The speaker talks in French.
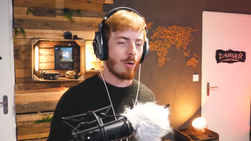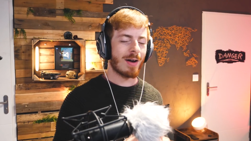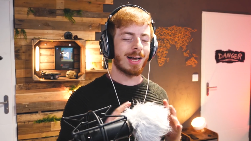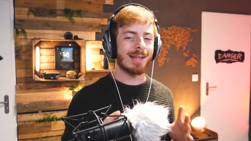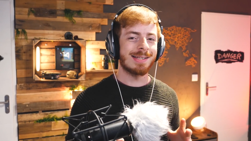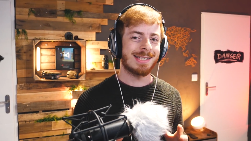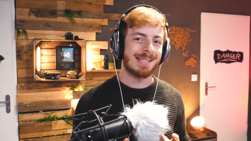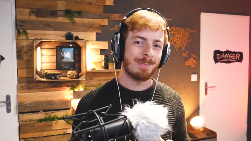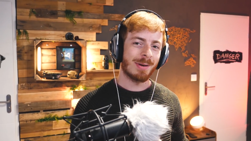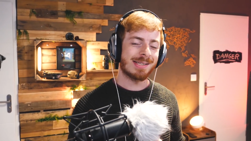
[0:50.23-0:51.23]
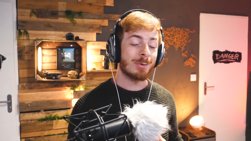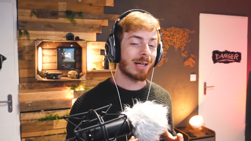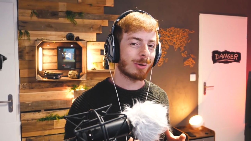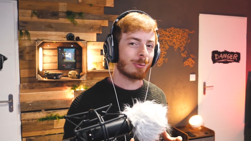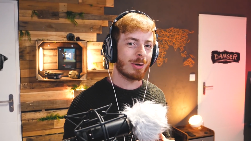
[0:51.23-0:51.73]
On va regarder ce qui s'est passé aux
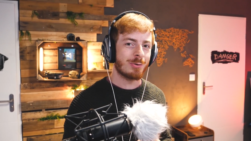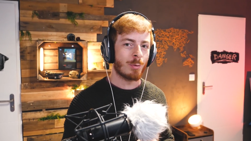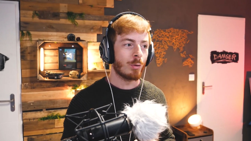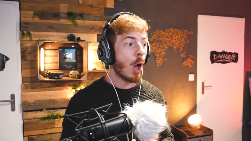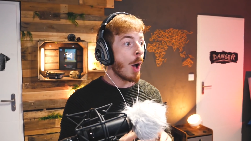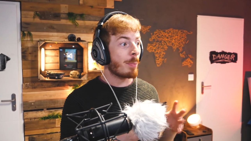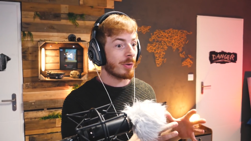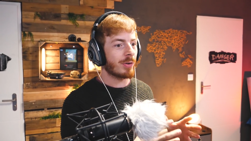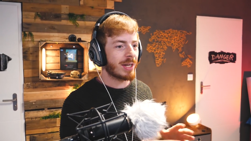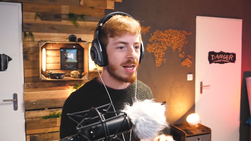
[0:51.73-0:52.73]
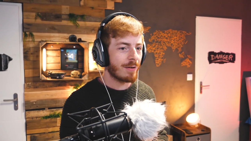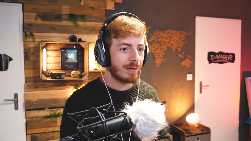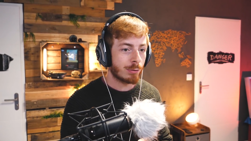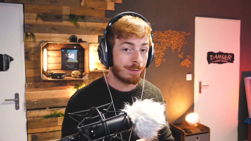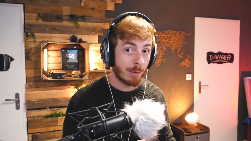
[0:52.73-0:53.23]
quatre coins du monde pendant qu'il y
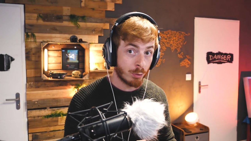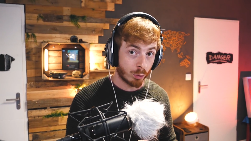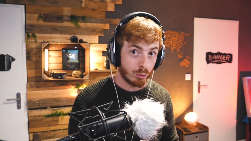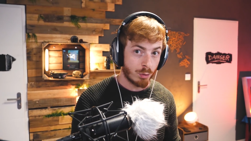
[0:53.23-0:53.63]
avait ce fameux trou